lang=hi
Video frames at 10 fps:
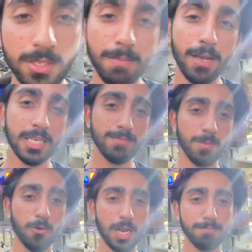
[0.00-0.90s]
मुझे मैसेज तो
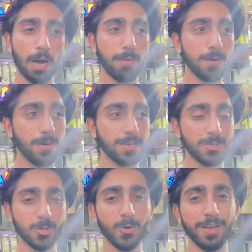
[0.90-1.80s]
बोल रहा है बाबर भाई के
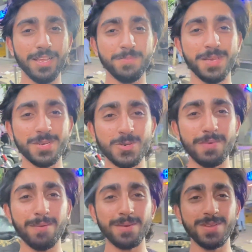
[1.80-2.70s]
शो वाले मैं
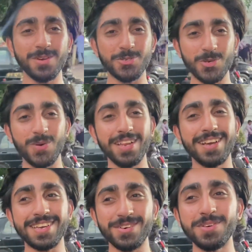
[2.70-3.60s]
बाबर भाई के शो वाला
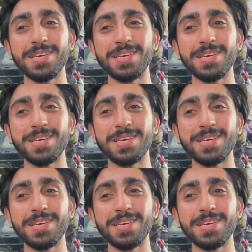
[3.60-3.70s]
कौन है